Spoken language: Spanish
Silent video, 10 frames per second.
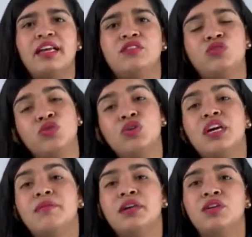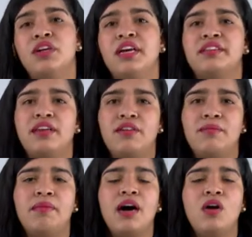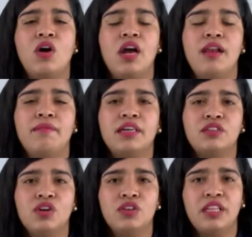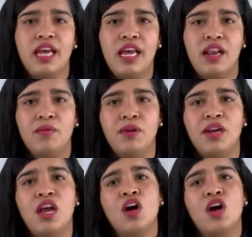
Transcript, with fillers: en su gran mayoría estaban bajo el mando del